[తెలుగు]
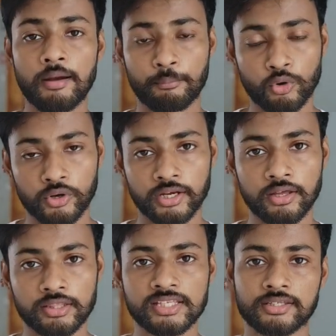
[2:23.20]
ప్రోటీన్
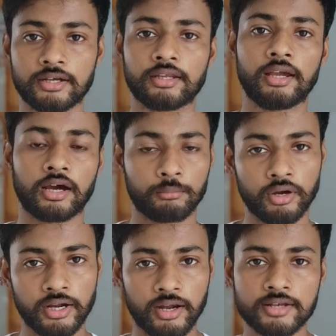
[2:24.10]
అందించండి
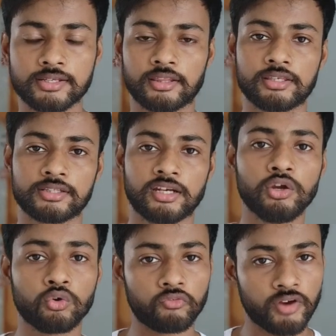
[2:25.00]
కార్బోహైడ్రేట్స్ అందించండి
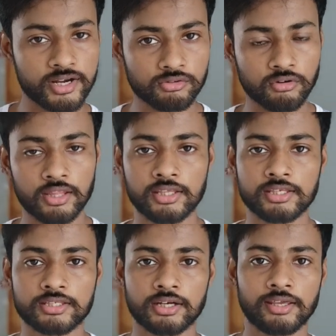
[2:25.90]
గుడ్ ఫ్యాట్స్ కూడా
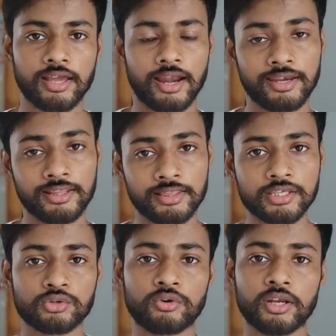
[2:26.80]
అందించండి అన్నీ
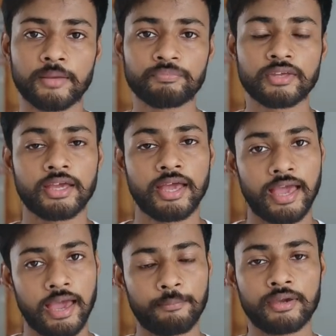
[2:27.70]
తీసుకొని
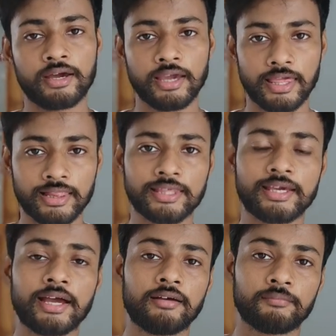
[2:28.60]
హ్యాపీగా
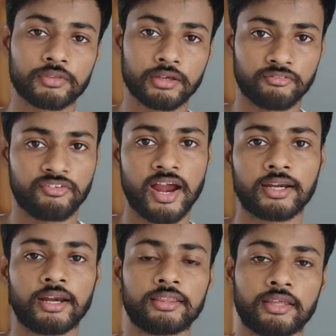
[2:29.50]
హెల్దీగా ఫ్యాట్
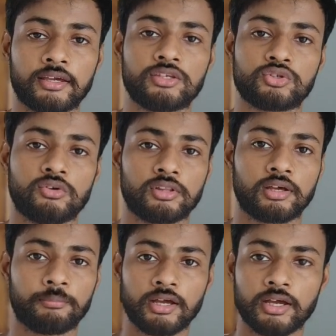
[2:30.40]
అనేది తగ్గించుకోండి
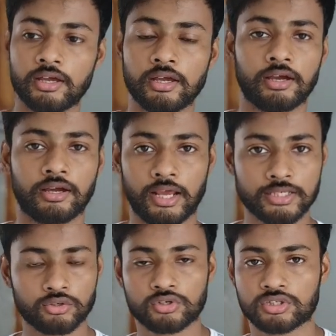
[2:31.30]
తప్ప క్రాష్
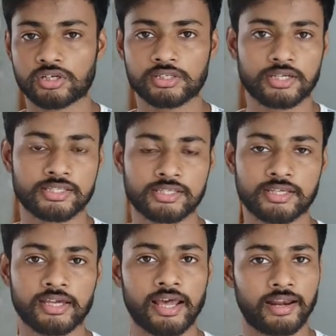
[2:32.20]
కోర్సులు చేసి
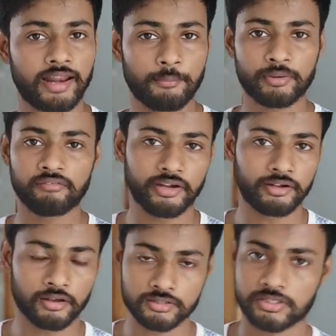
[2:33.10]
ర్యాపిడ్ వెయిట్
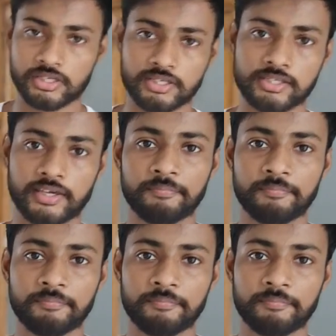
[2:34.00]
లాస్ చేసి